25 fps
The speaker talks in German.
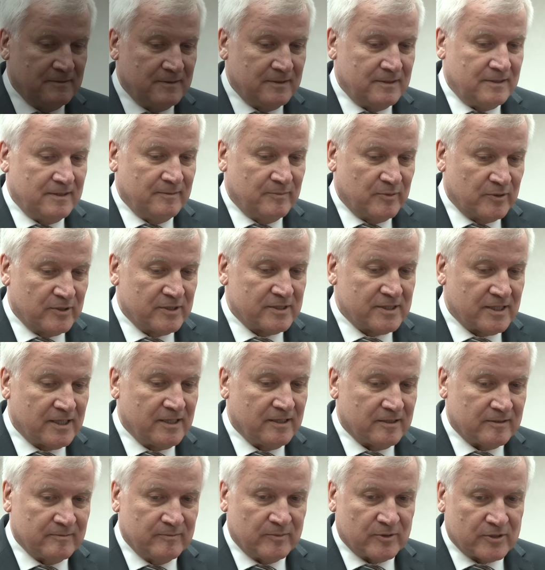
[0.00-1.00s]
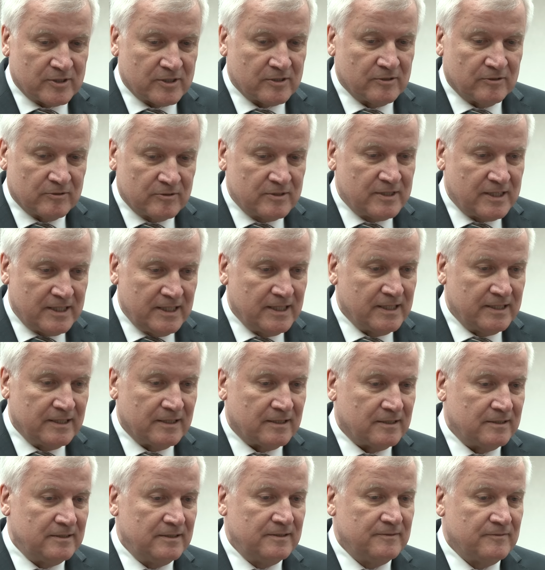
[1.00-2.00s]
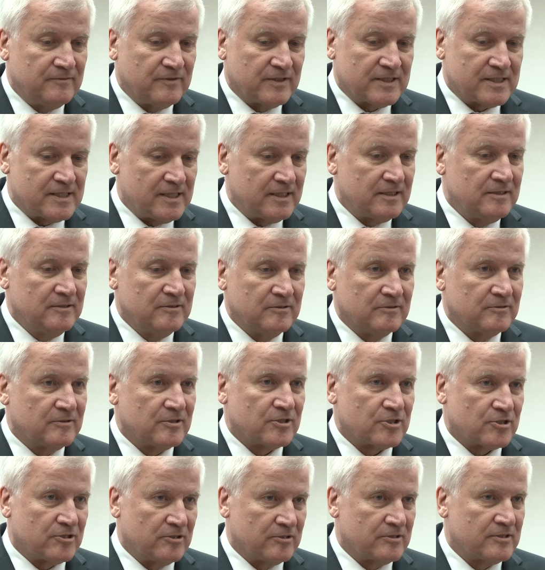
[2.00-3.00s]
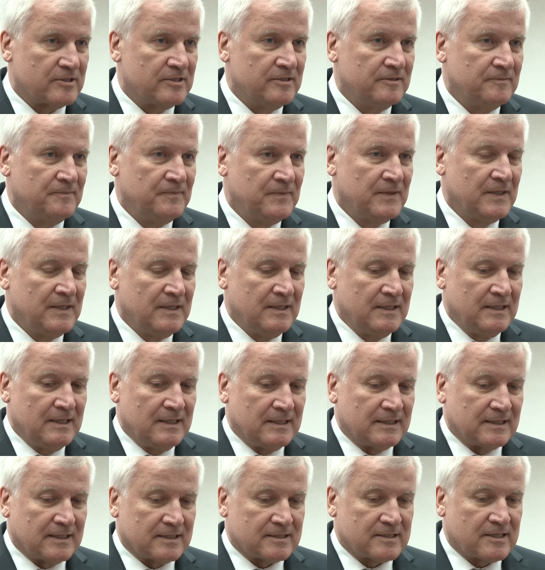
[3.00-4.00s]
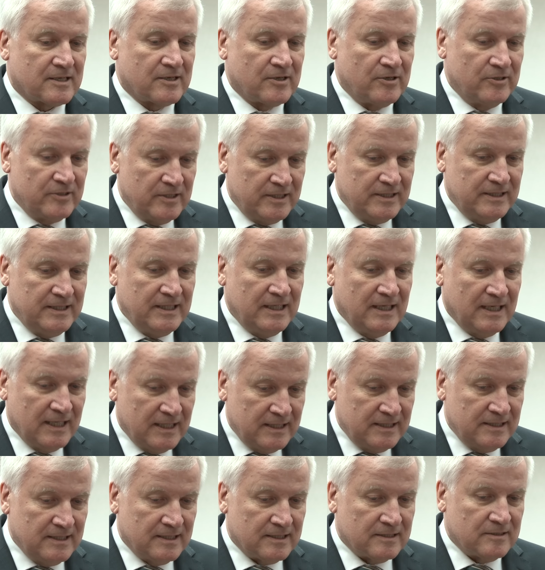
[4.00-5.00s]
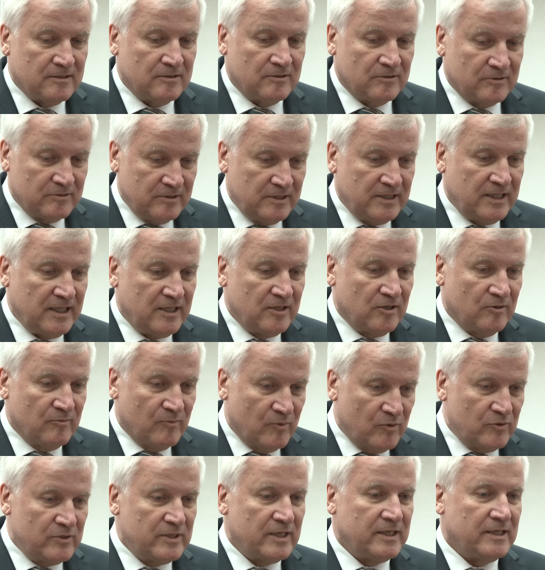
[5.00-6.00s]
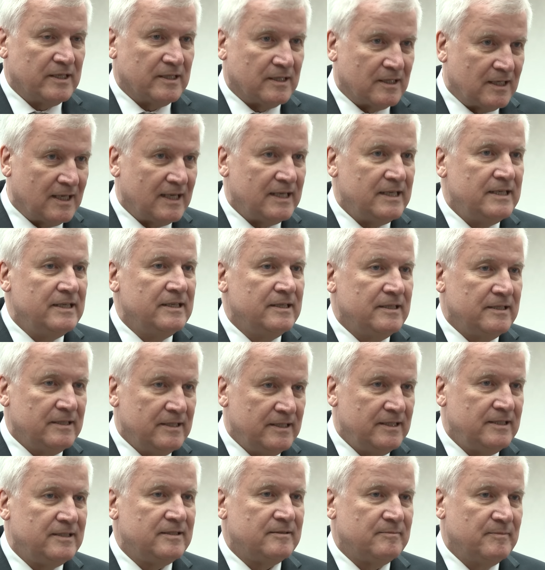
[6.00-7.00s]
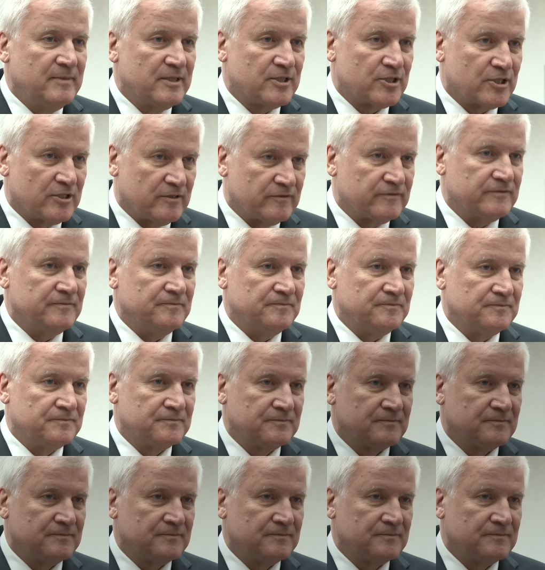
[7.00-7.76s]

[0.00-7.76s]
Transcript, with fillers: Äh, die Bundesregierung muss uns hier in allen Facetten unterstützen. Das können die Länder und die Kommunen alleine nicht mehr schaffen.